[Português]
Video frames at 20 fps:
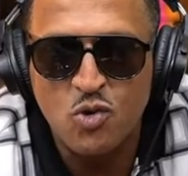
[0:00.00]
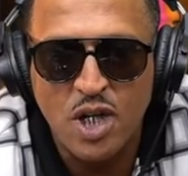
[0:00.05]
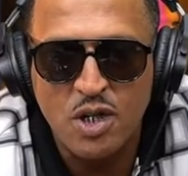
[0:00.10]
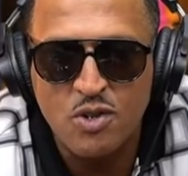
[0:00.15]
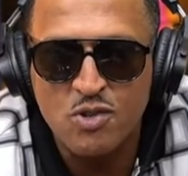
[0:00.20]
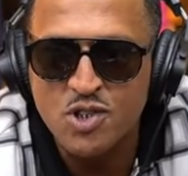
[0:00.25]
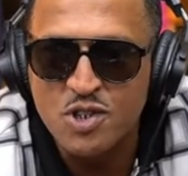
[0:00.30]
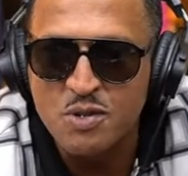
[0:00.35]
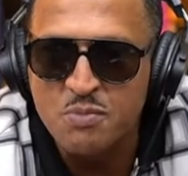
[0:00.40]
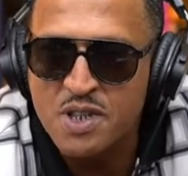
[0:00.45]
Eu
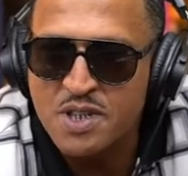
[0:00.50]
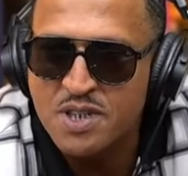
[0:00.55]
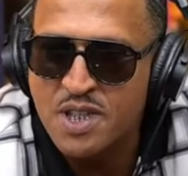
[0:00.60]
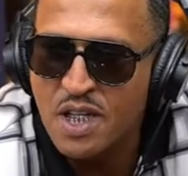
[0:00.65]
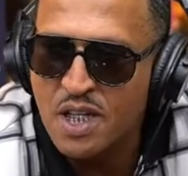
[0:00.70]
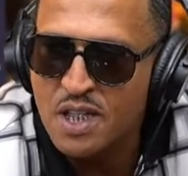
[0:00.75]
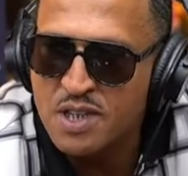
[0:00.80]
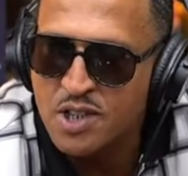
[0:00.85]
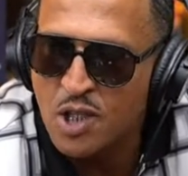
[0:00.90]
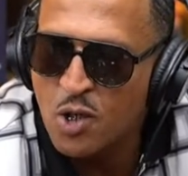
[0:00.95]
sou um cara
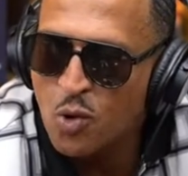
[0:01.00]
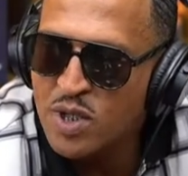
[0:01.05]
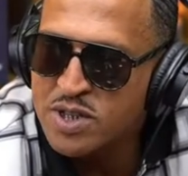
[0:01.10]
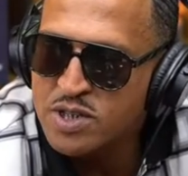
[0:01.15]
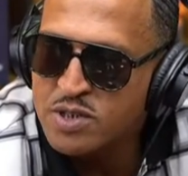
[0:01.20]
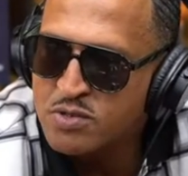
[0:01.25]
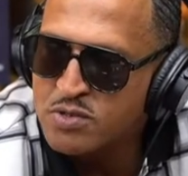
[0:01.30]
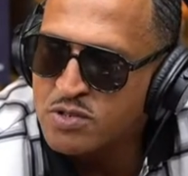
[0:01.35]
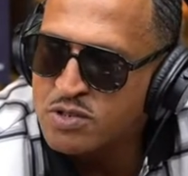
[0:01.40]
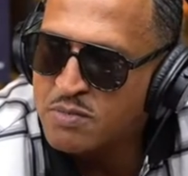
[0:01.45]
otimista em relação
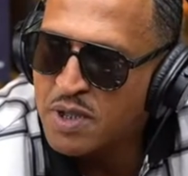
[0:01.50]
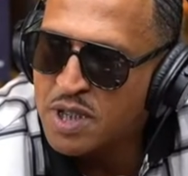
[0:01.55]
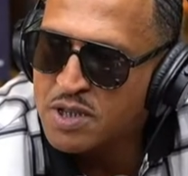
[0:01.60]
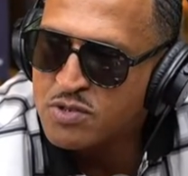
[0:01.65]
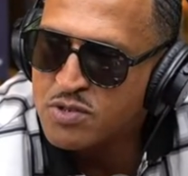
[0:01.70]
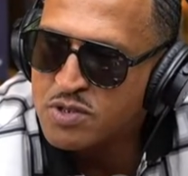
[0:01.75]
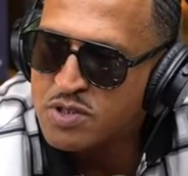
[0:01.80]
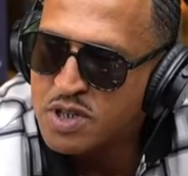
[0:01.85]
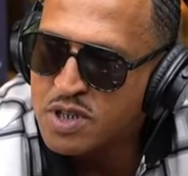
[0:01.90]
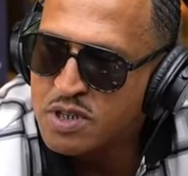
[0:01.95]
a quase tudo,
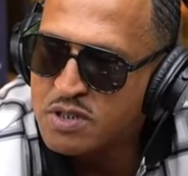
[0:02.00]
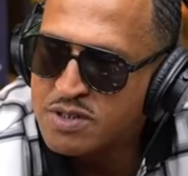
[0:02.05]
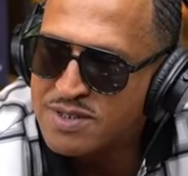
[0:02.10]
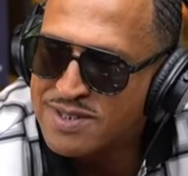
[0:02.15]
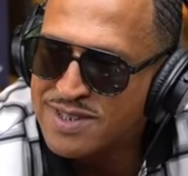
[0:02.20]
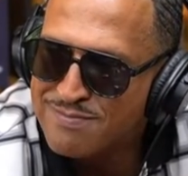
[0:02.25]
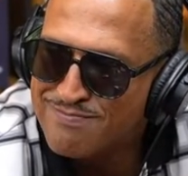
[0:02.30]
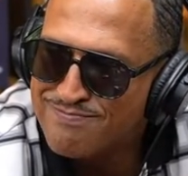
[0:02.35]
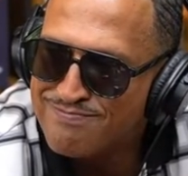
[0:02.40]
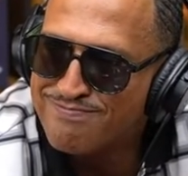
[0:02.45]
mas o
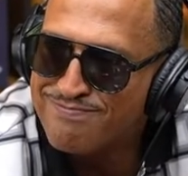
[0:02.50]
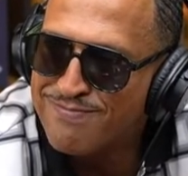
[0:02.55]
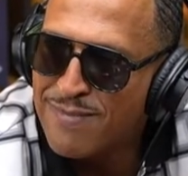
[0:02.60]
Santos.